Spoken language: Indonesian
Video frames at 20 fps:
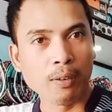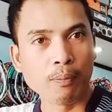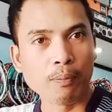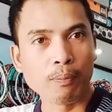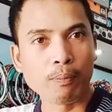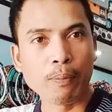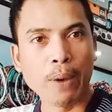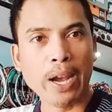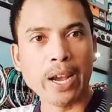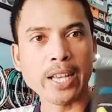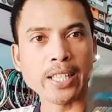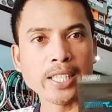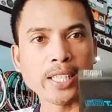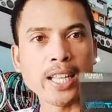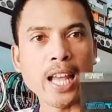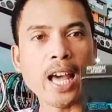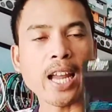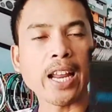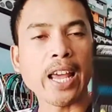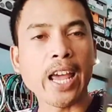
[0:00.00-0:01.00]
pakai
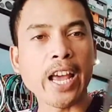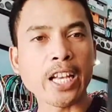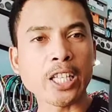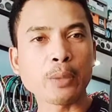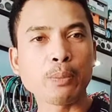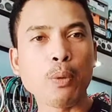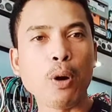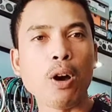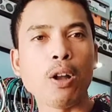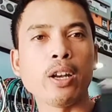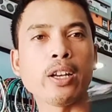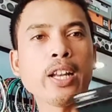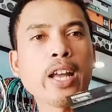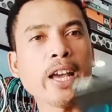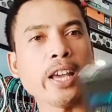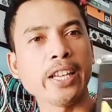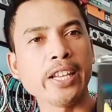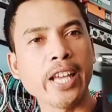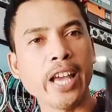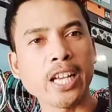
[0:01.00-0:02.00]
senar X ball nah
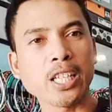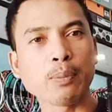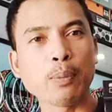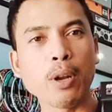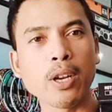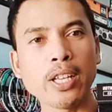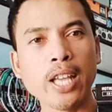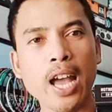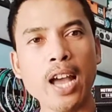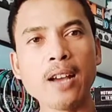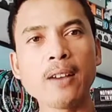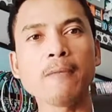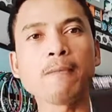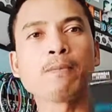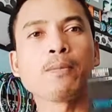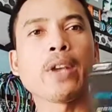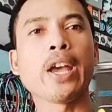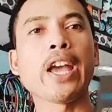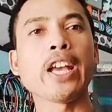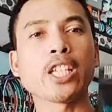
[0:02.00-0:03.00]
ini X ball yang
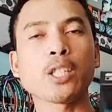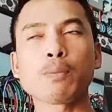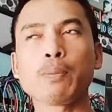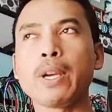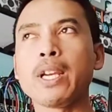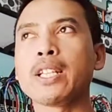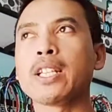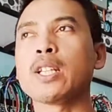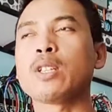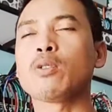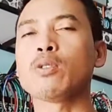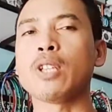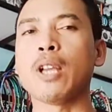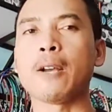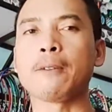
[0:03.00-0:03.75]
SP tentunya